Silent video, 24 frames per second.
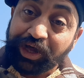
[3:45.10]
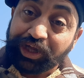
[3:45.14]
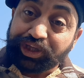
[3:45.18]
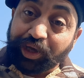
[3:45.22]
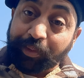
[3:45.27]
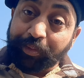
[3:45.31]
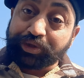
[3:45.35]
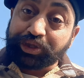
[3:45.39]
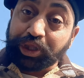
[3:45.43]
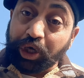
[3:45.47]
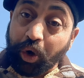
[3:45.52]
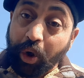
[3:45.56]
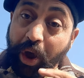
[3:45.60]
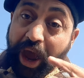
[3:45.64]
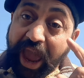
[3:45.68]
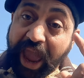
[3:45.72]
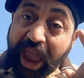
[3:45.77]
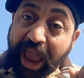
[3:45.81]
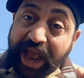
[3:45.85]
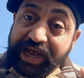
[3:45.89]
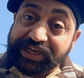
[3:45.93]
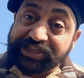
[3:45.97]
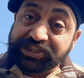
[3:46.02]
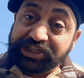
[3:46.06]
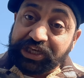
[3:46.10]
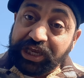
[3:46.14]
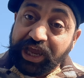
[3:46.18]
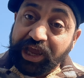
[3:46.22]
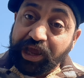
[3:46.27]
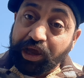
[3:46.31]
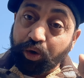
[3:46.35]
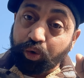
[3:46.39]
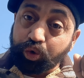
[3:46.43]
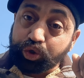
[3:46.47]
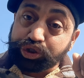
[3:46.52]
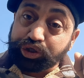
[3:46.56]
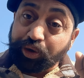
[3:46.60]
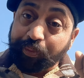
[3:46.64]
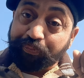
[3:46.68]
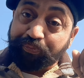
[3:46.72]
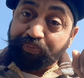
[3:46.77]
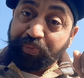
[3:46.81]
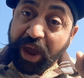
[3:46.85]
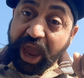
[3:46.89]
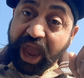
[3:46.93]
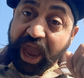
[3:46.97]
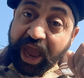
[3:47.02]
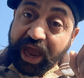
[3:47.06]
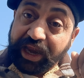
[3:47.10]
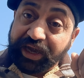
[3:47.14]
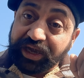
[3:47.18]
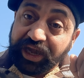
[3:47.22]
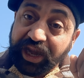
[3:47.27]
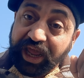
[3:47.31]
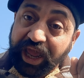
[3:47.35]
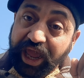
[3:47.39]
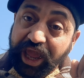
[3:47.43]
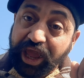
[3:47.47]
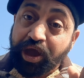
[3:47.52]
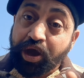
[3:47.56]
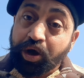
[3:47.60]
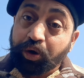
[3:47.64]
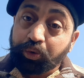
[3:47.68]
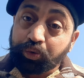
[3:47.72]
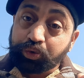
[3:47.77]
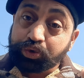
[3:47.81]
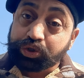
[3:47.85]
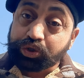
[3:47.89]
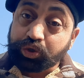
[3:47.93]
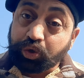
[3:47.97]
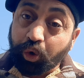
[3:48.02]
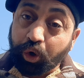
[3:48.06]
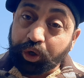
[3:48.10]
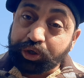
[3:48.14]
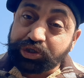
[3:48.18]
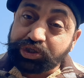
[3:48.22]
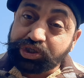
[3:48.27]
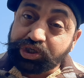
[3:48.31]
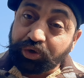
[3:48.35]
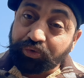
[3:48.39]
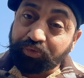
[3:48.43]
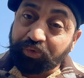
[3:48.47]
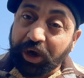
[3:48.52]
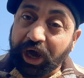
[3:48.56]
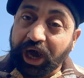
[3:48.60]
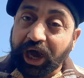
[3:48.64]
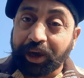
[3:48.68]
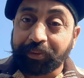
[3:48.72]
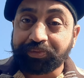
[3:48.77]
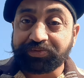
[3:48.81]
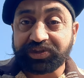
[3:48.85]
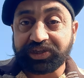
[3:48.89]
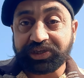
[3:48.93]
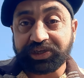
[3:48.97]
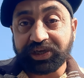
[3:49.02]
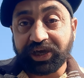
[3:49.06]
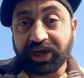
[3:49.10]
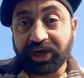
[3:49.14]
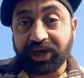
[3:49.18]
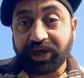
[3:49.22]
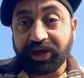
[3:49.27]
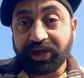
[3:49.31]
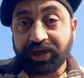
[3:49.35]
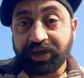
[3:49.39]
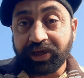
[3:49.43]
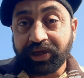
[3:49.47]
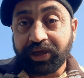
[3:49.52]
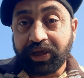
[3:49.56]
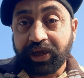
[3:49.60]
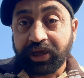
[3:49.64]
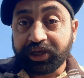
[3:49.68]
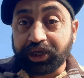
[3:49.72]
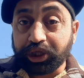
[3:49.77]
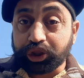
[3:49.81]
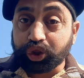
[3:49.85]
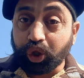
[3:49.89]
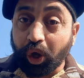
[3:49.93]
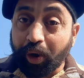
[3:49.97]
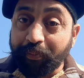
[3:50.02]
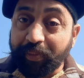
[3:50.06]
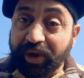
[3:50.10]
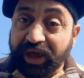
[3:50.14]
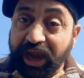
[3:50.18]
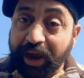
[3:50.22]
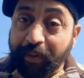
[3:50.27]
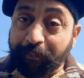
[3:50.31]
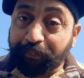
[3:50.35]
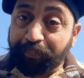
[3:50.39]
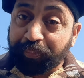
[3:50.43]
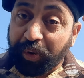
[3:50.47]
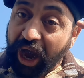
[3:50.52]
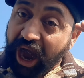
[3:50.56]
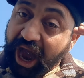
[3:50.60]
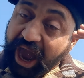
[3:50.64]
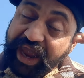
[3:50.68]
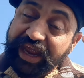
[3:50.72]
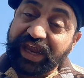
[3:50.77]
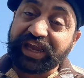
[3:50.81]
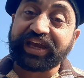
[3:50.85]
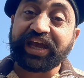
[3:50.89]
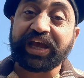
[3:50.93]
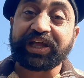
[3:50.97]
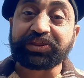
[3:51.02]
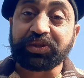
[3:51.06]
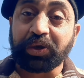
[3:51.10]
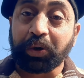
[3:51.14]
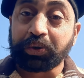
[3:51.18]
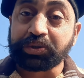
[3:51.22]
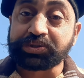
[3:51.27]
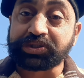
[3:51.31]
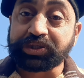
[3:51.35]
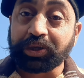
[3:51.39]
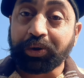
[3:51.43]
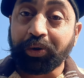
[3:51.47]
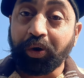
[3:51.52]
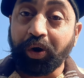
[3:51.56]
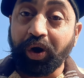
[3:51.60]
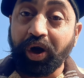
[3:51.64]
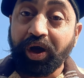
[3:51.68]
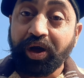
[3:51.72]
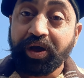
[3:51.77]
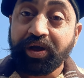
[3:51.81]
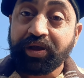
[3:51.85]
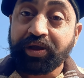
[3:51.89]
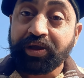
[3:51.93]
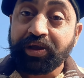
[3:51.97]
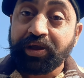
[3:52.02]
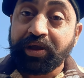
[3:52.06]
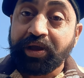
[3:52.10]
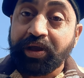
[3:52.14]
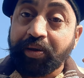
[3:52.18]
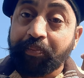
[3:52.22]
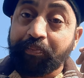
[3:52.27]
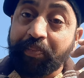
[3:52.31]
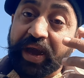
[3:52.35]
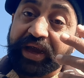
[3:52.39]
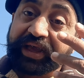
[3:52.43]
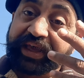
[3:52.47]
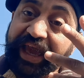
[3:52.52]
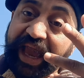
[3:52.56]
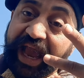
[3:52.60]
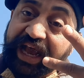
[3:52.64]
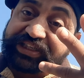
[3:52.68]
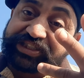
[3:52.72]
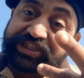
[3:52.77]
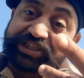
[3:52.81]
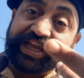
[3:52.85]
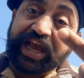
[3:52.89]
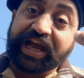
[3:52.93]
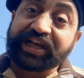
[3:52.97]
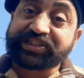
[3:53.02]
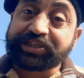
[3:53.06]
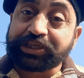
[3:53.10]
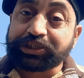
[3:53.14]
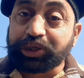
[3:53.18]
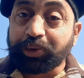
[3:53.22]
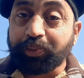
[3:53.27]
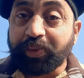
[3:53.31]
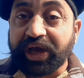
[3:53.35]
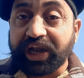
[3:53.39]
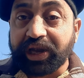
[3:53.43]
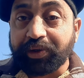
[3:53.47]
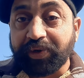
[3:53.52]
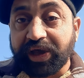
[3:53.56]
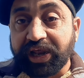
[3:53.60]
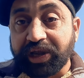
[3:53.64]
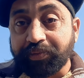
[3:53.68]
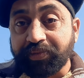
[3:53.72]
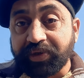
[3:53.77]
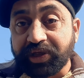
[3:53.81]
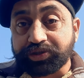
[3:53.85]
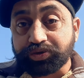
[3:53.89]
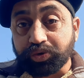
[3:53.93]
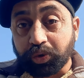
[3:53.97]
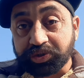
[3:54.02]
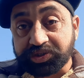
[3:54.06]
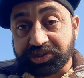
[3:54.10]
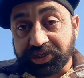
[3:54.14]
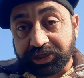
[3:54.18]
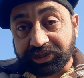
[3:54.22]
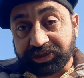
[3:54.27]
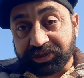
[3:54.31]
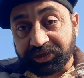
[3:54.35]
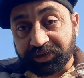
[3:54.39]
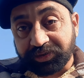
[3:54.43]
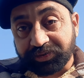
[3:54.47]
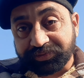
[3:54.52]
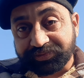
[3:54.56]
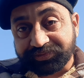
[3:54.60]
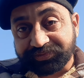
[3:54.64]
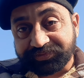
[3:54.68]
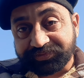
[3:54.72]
तो मित्रों ऐसी उस बहन ने उसको जवाब दिया कि तुम मेरे भाई के दोस्त हो मैं कैसे ऐसे तुम्हारे बारे में सोच सकती हूं